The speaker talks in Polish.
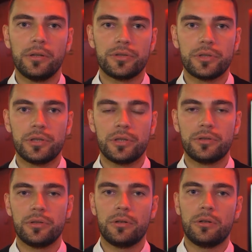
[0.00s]
ilości, jeśli
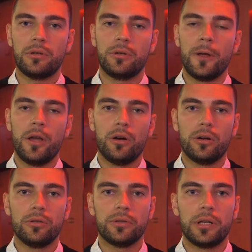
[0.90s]
chodzi o
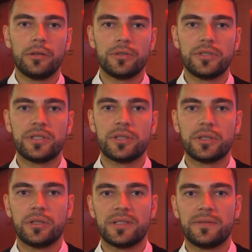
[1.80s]

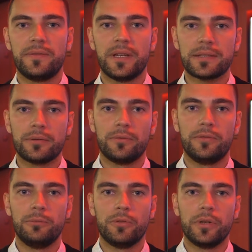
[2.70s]
oglądalność zwiastunu
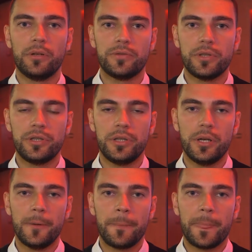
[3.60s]
filmowego w sieci.
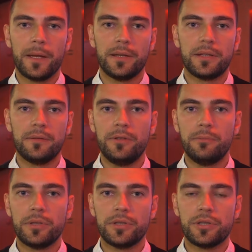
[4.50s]
E, ten film
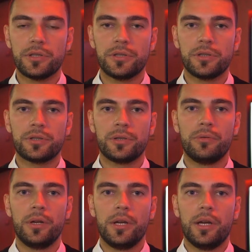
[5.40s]
będzie się cieszył
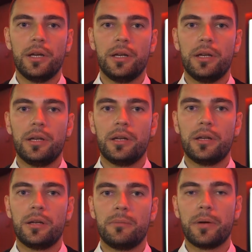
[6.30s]

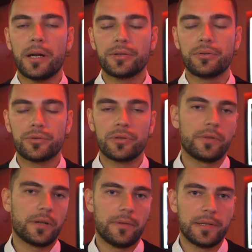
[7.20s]
bardzo dużą
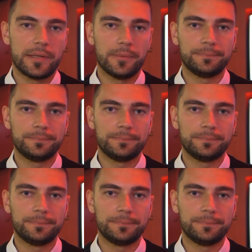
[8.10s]
frekwencją.